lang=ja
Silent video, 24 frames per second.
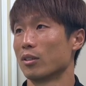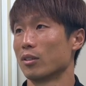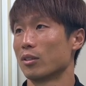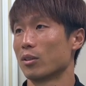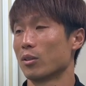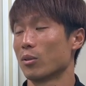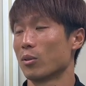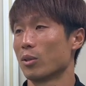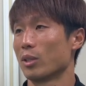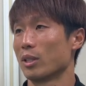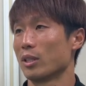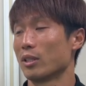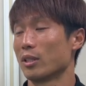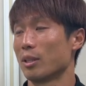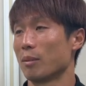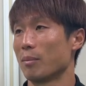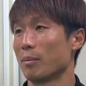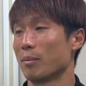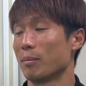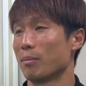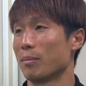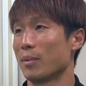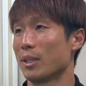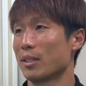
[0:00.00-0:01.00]
そうです
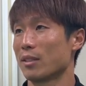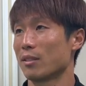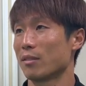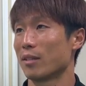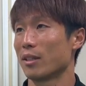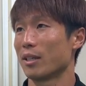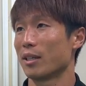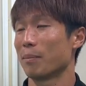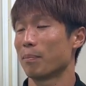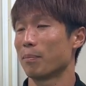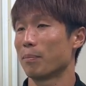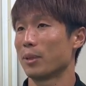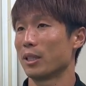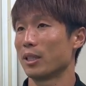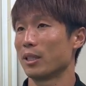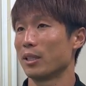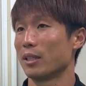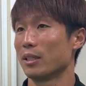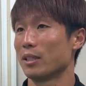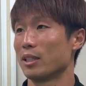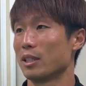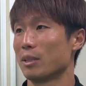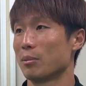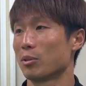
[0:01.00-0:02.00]
ね。まずはやっぱ
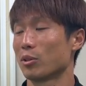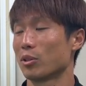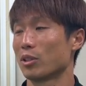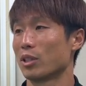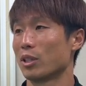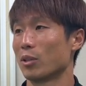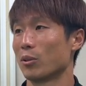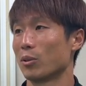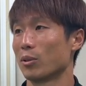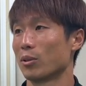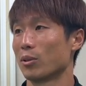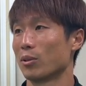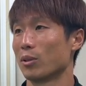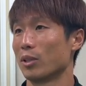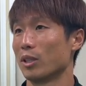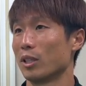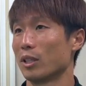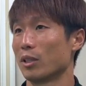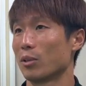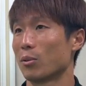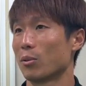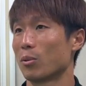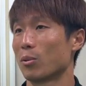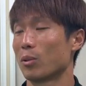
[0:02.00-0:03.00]
りチームとして本当
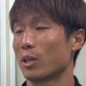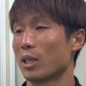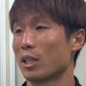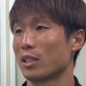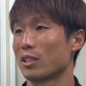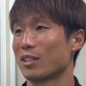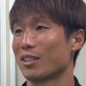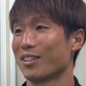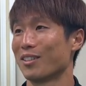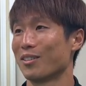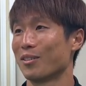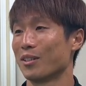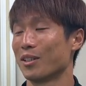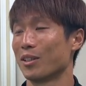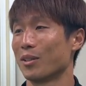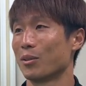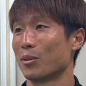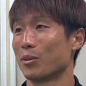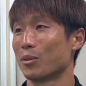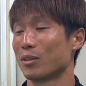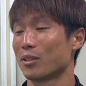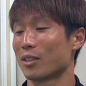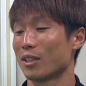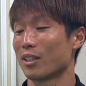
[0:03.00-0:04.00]
にここを勝ち切るってい
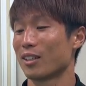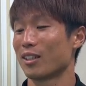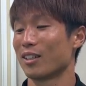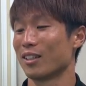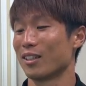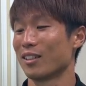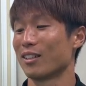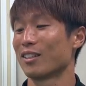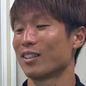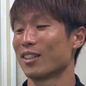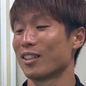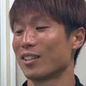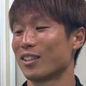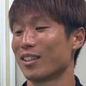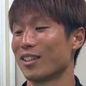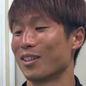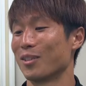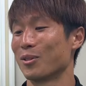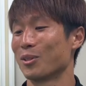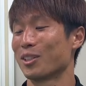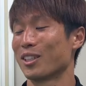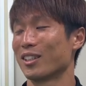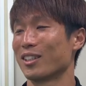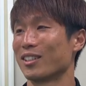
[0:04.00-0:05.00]
う、さっき北さん
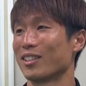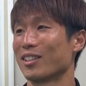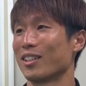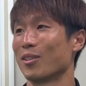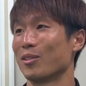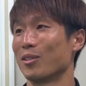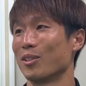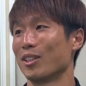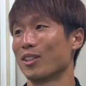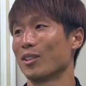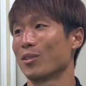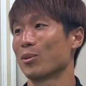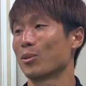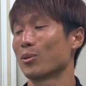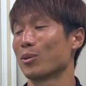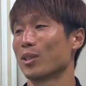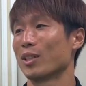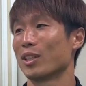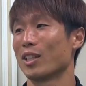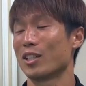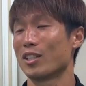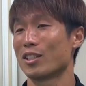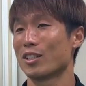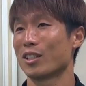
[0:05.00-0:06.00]
がおっしゃってたようにこと
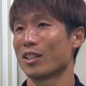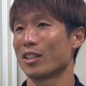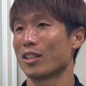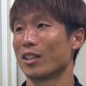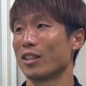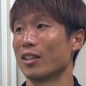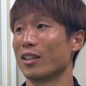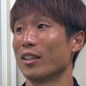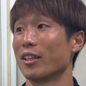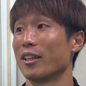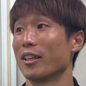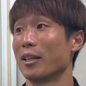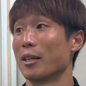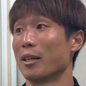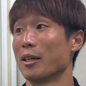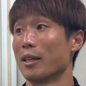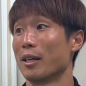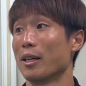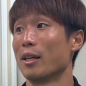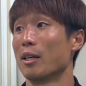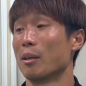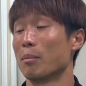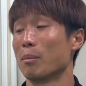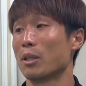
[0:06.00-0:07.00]
が大事だったんで、
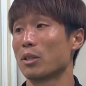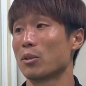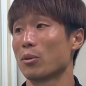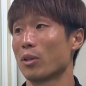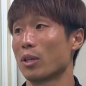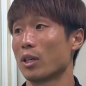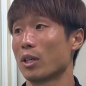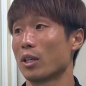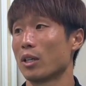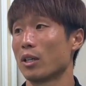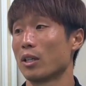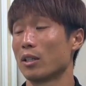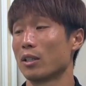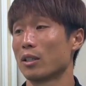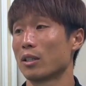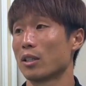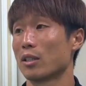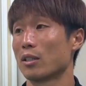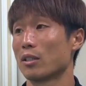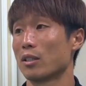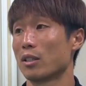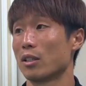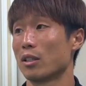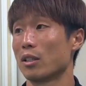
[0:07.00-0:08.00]
まあそれが
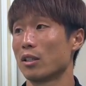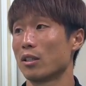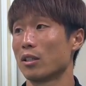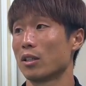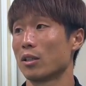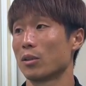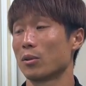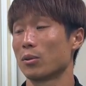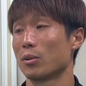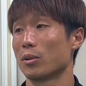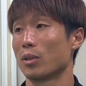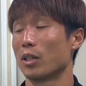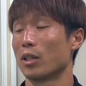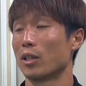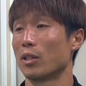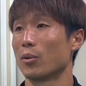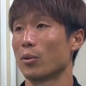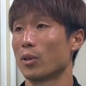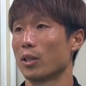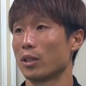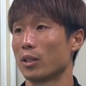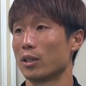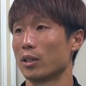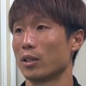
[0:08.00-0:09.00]
達成できたことが
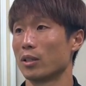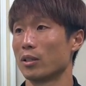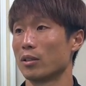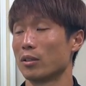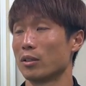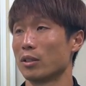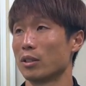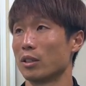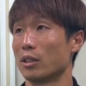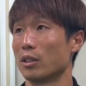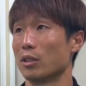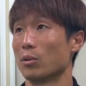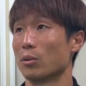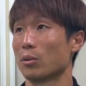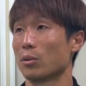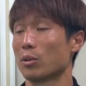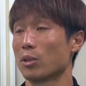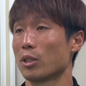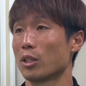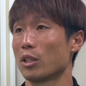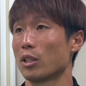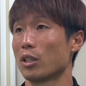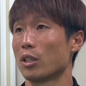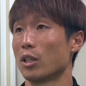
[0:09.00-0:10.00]
良かったですし、本
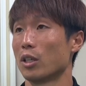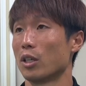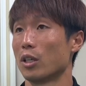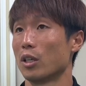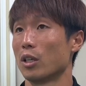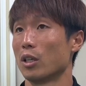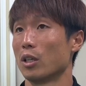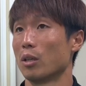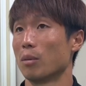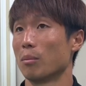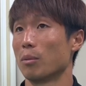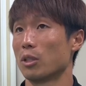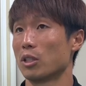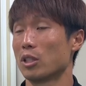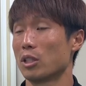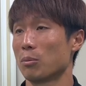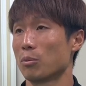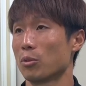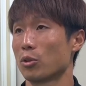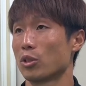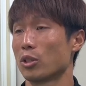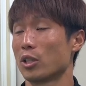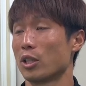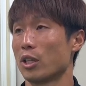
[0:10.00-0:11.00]
当にまあ
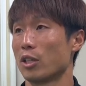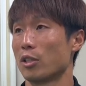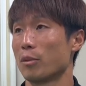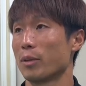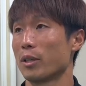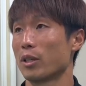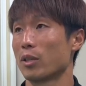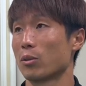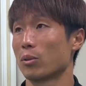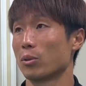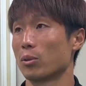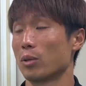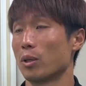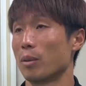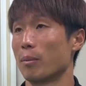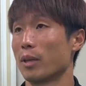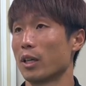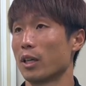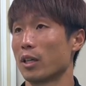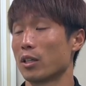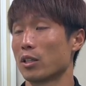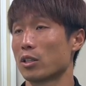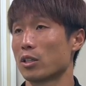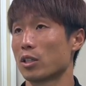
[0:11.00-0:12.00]
チームとしてやるべきことが
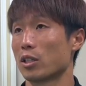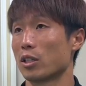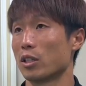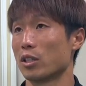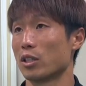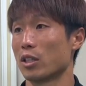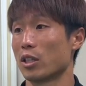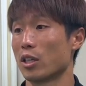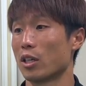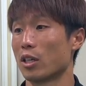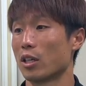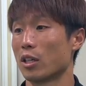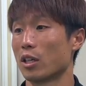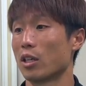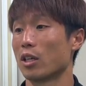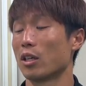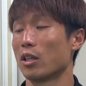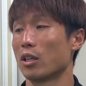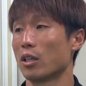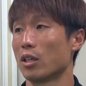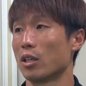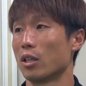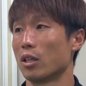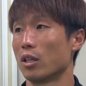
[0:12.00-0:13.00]
前からしっかり前半か
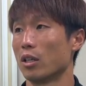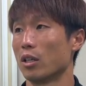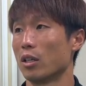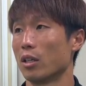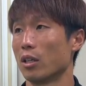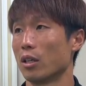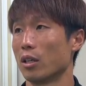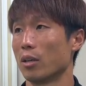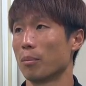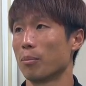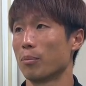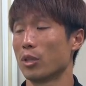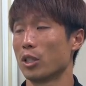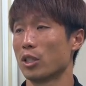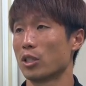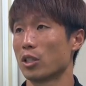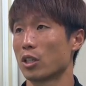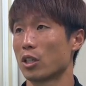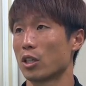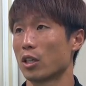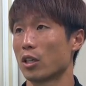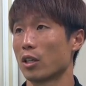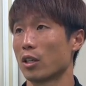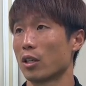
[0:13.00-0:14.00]
らえー、
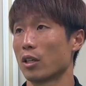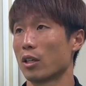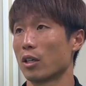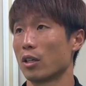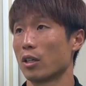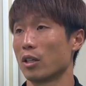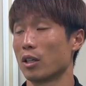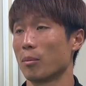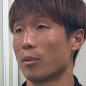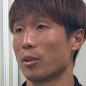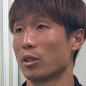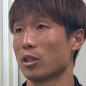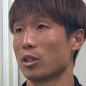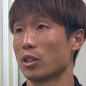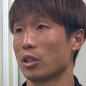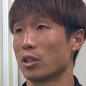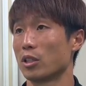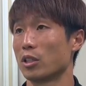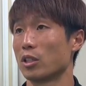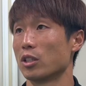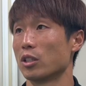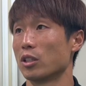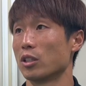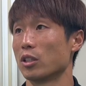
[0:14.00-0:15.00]
プレッシャーかけれてました
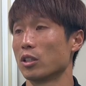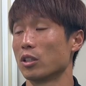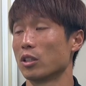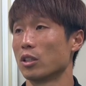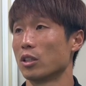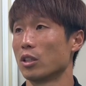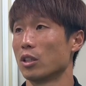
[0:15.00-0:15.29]
し、